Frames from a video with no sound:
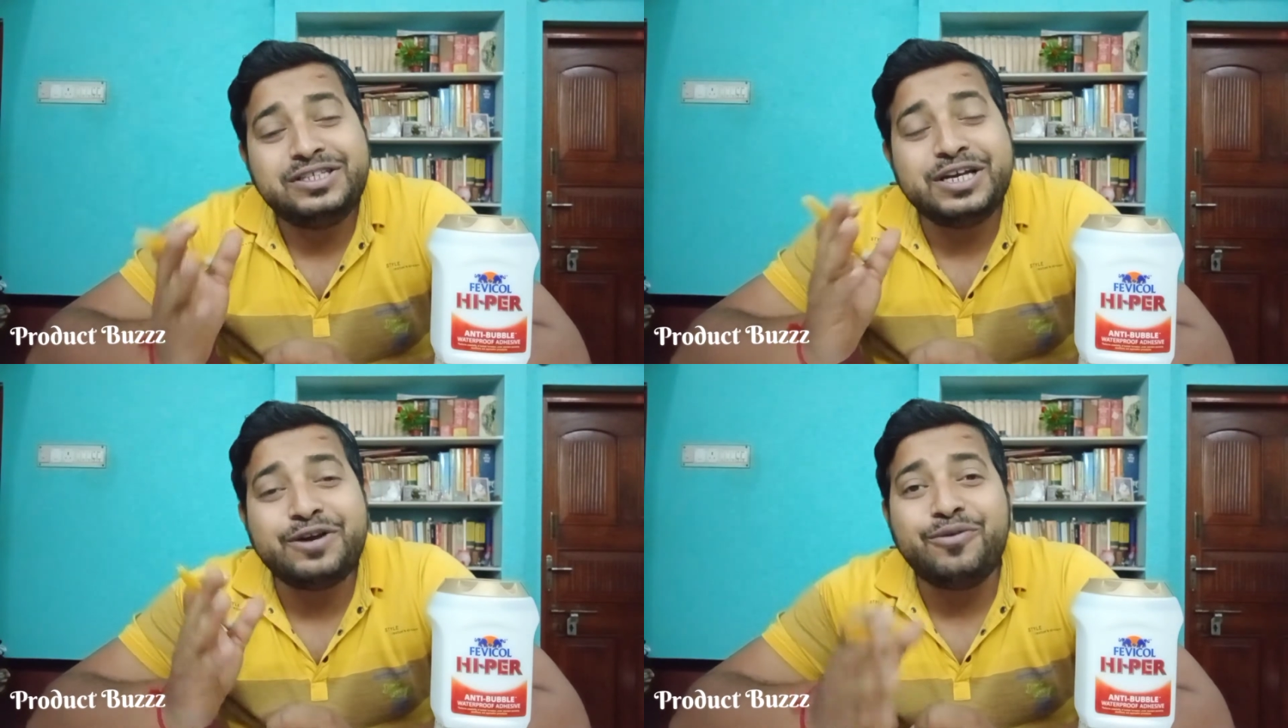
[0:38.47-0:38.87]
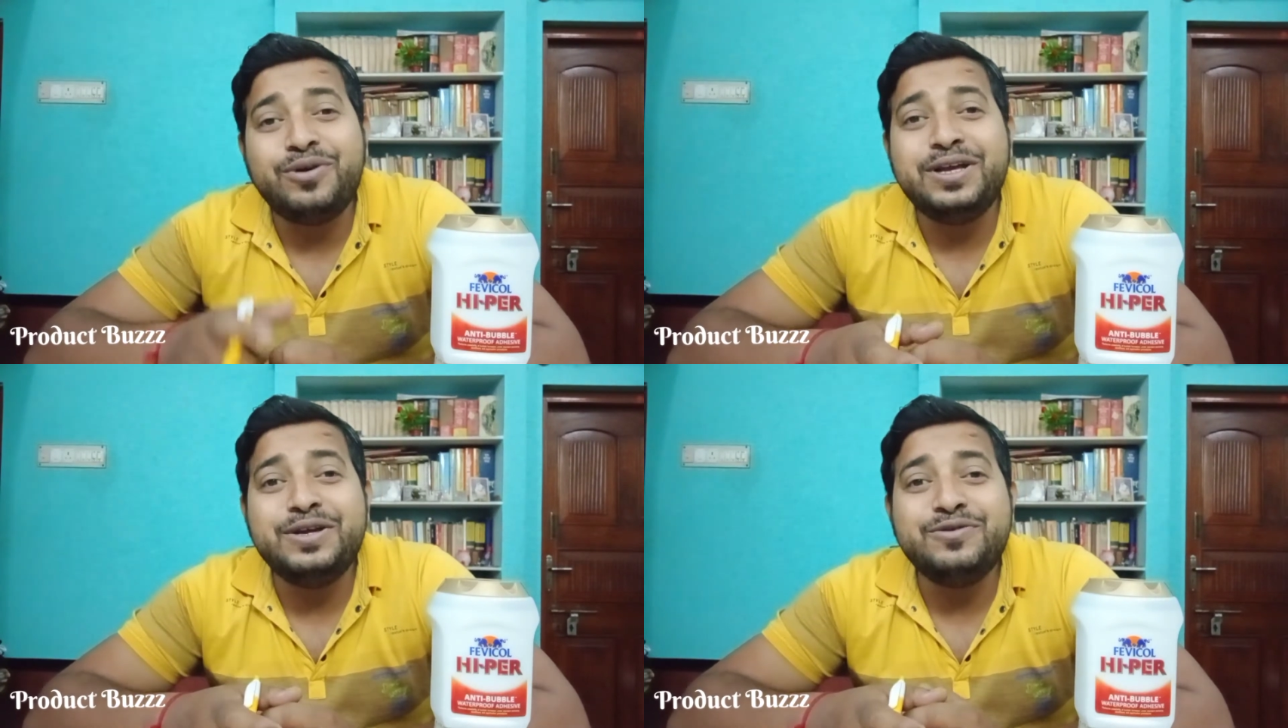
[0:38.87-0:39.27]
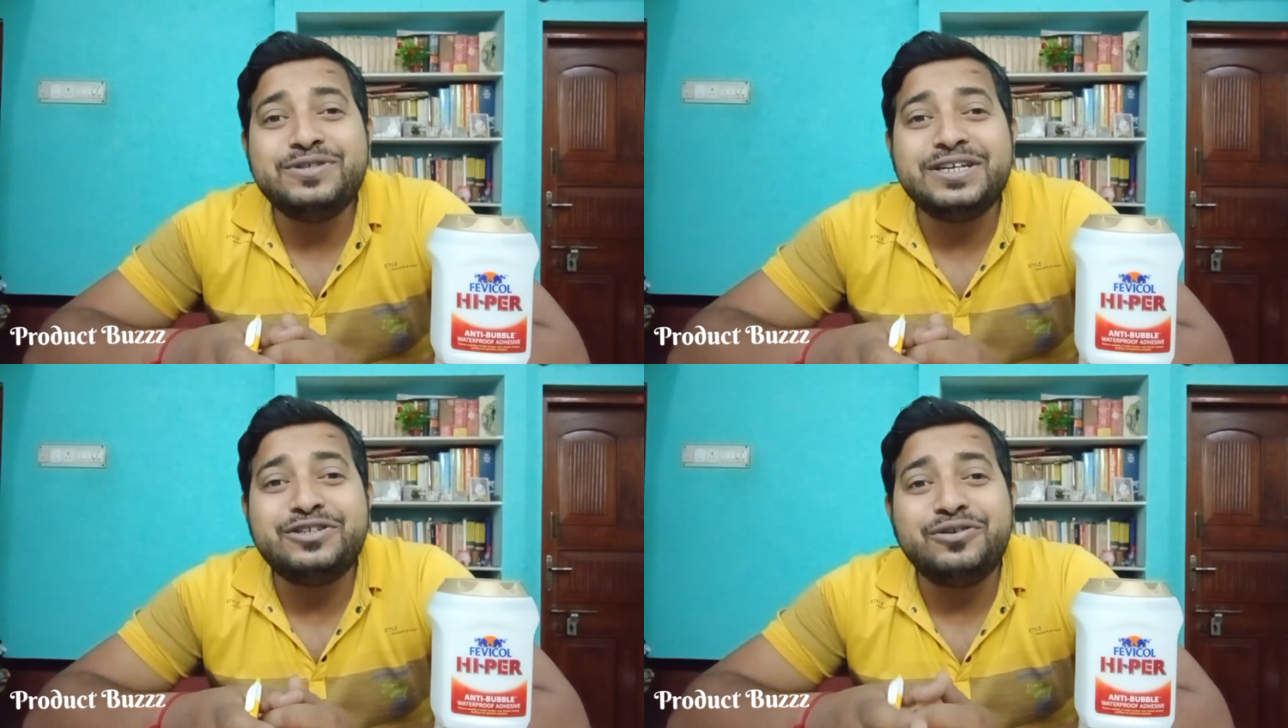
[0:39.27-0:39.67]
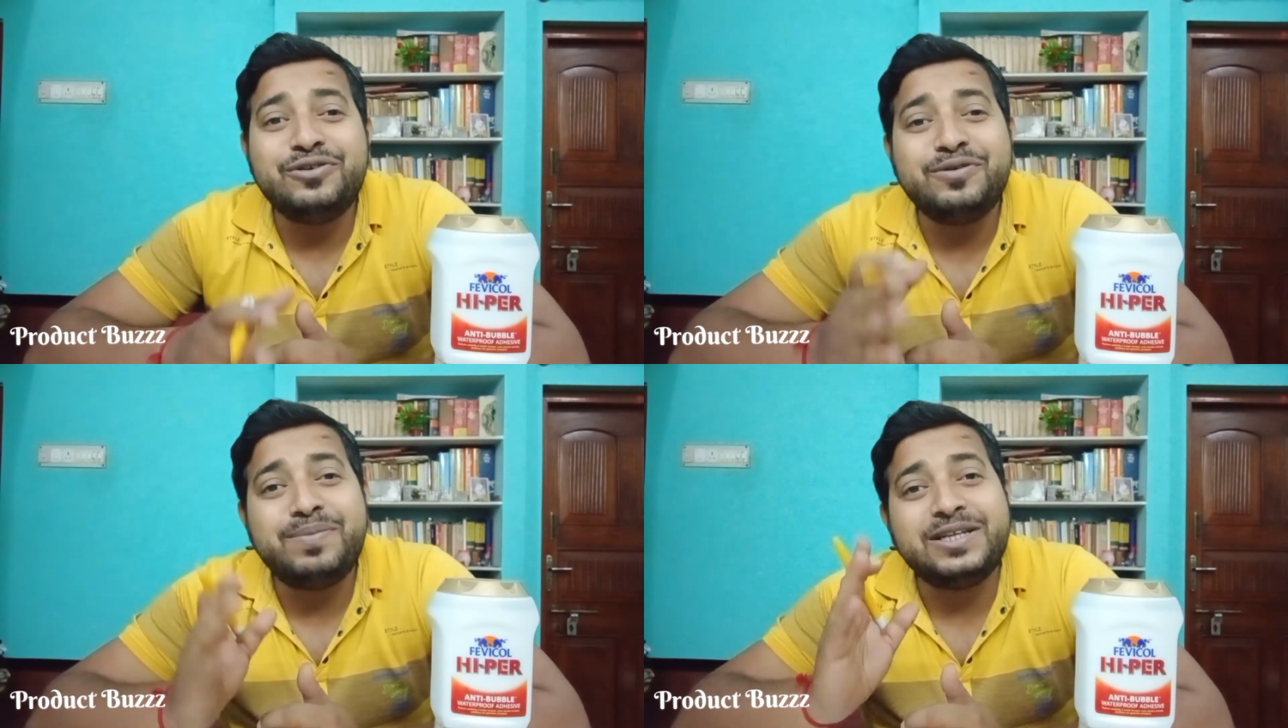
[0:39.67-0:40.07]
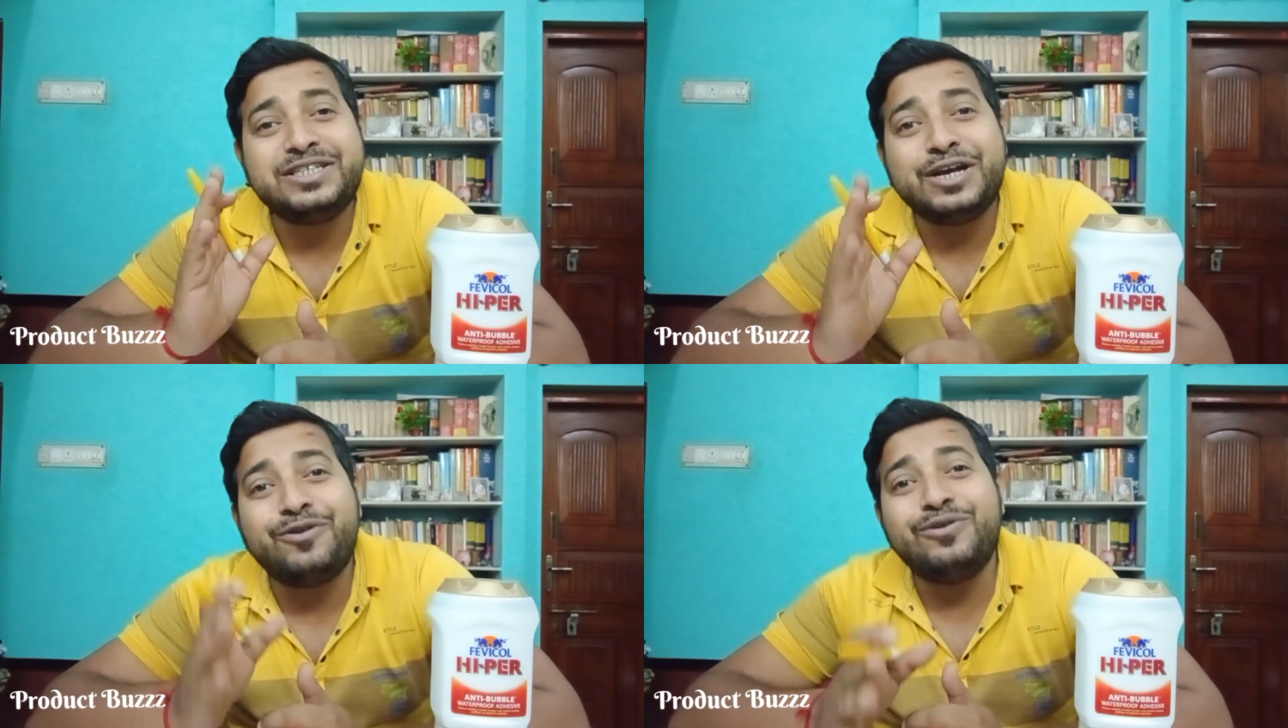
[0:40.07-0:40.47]
যে কোনো ইউজের জন্য বা
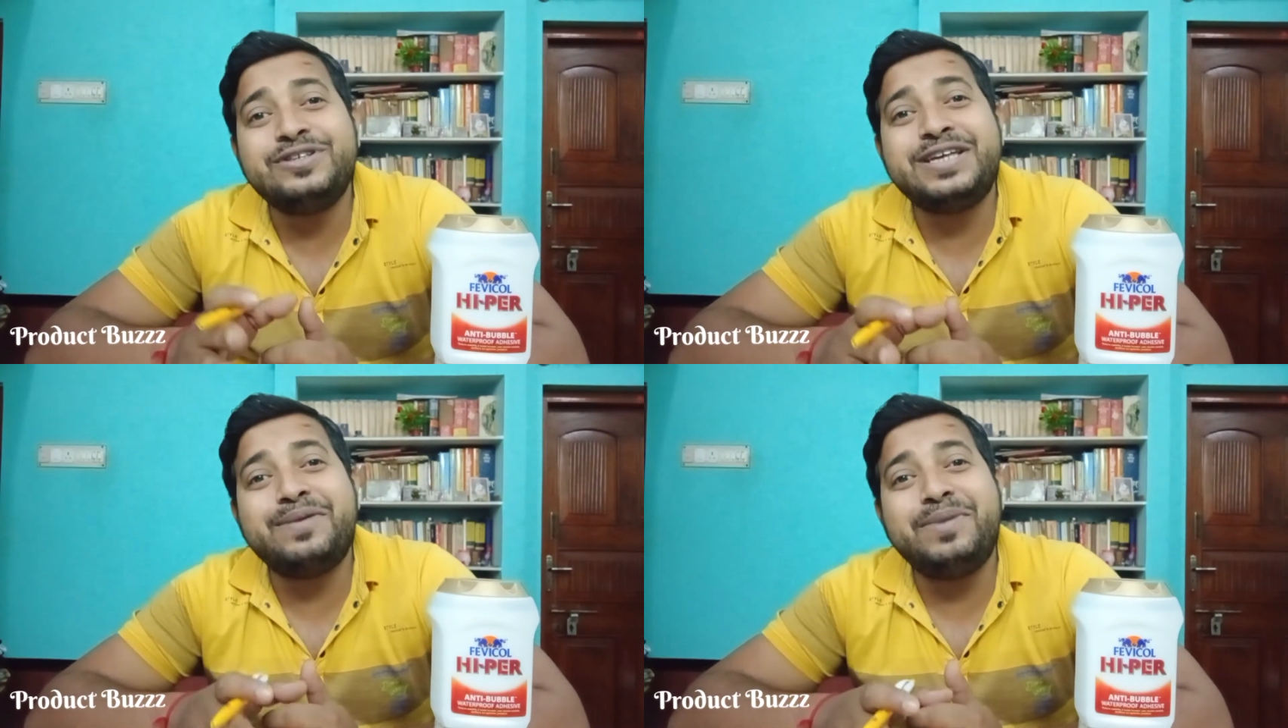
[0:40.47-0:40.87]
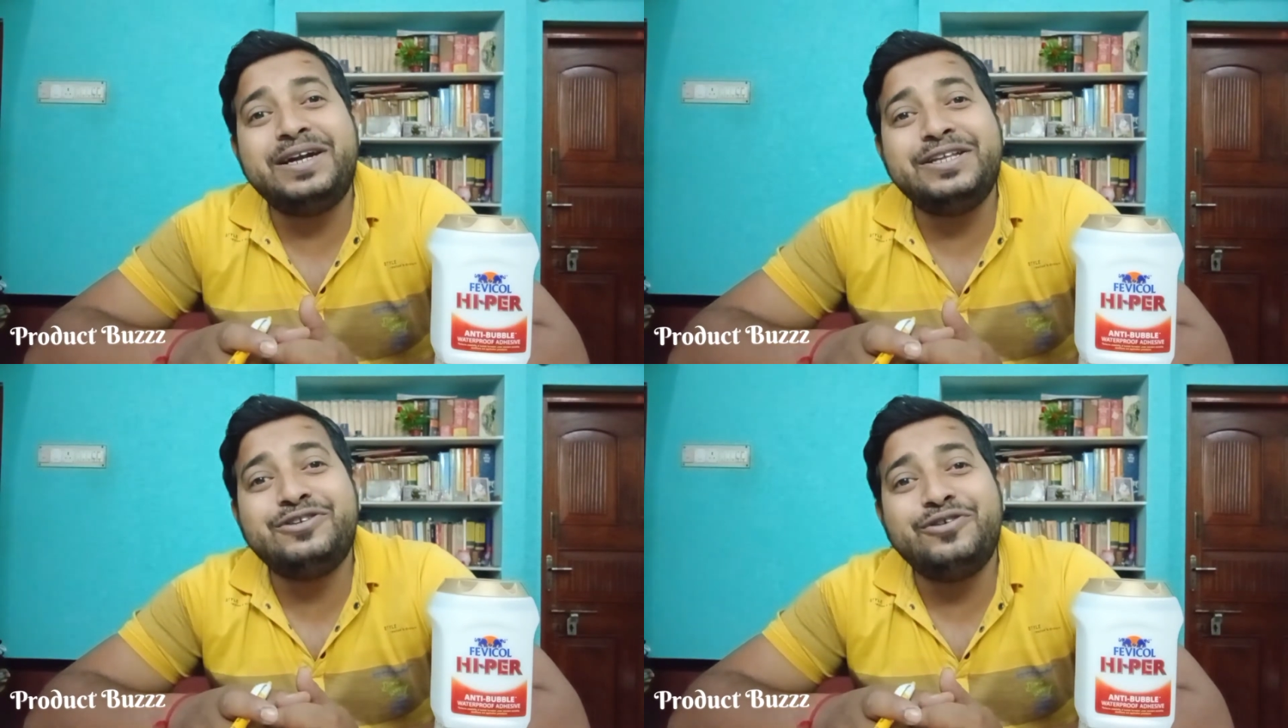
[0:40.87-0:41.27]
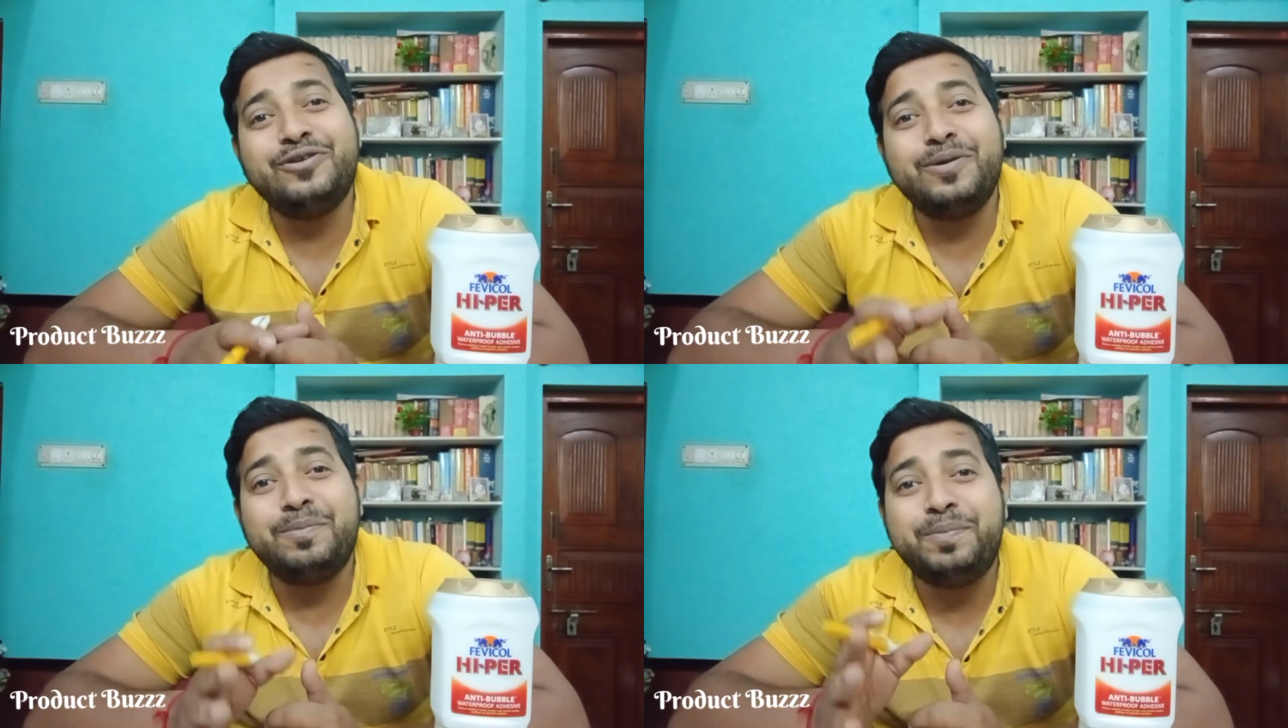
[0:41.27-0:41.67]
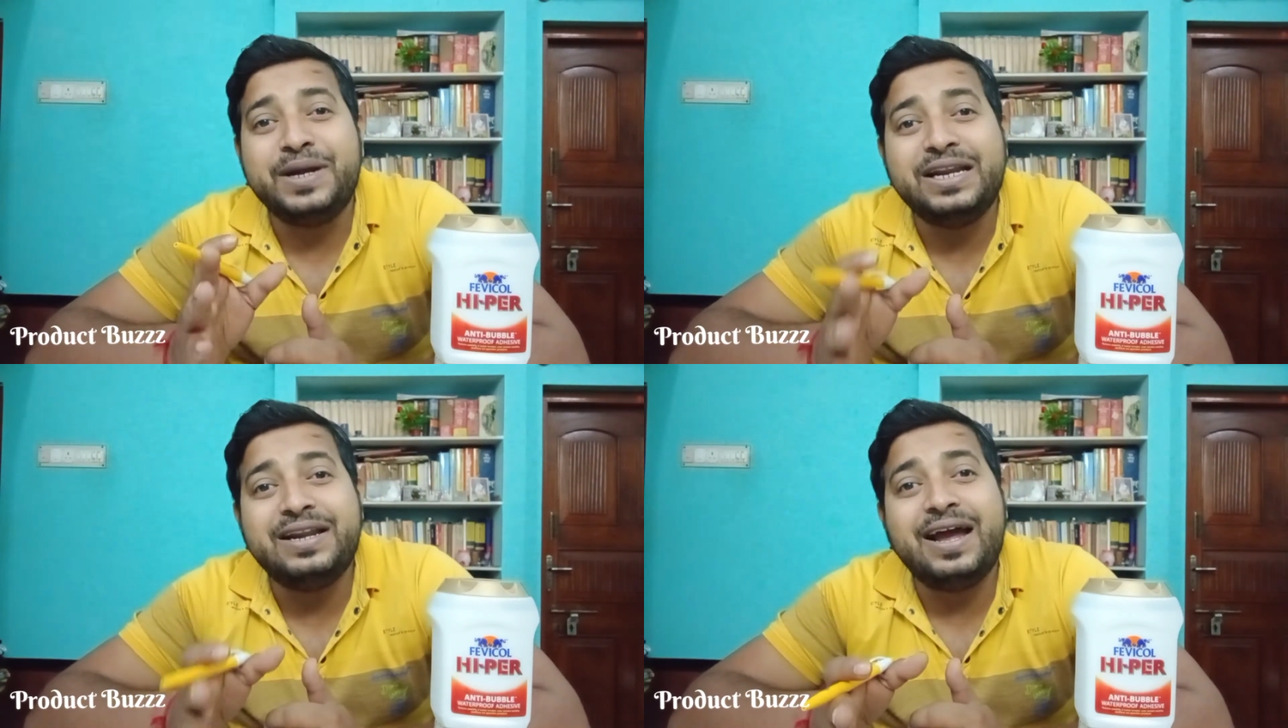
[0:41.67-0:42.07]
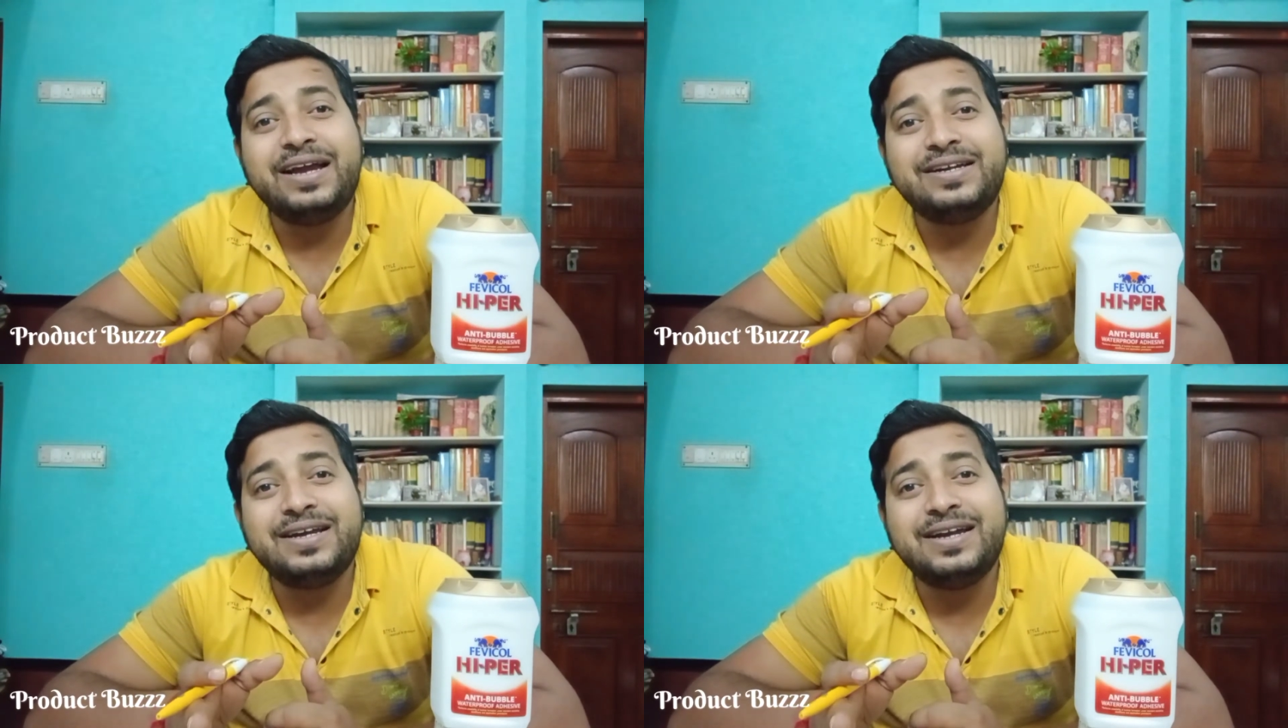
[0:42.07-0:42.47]
যে কোনো সেগমেন্টের জন্য
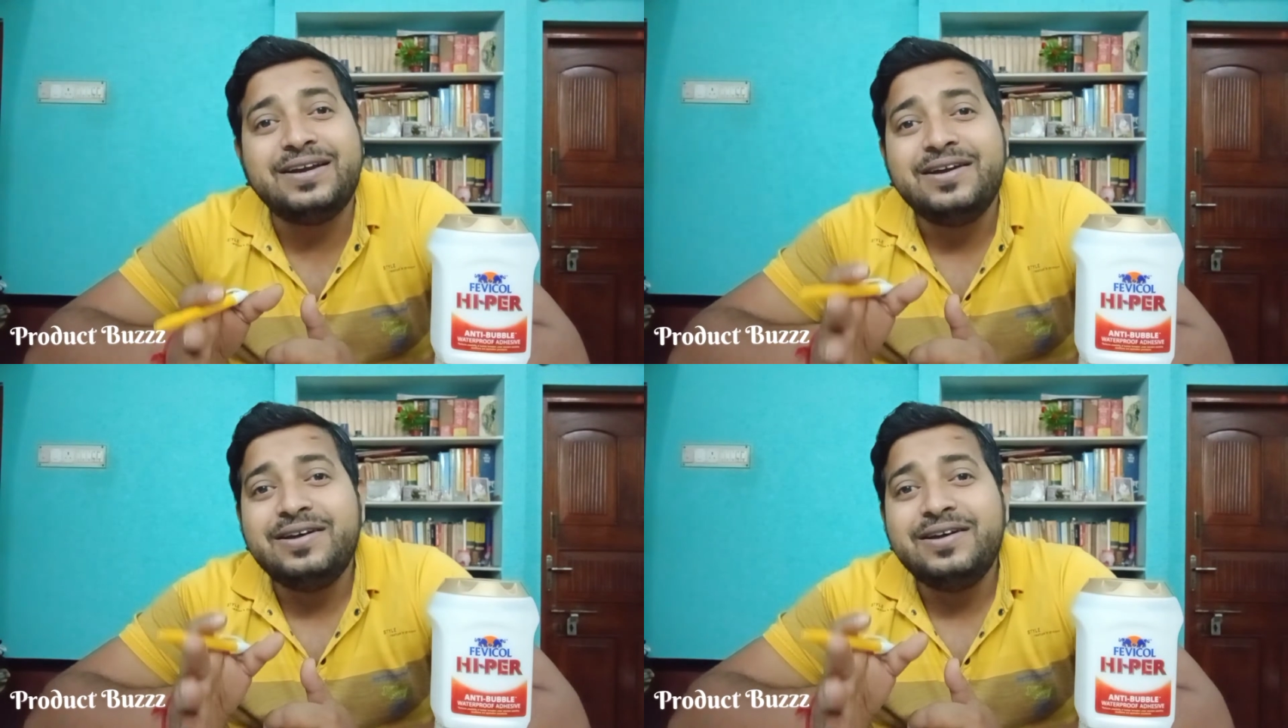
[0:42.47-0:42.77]
পিডিলাইটের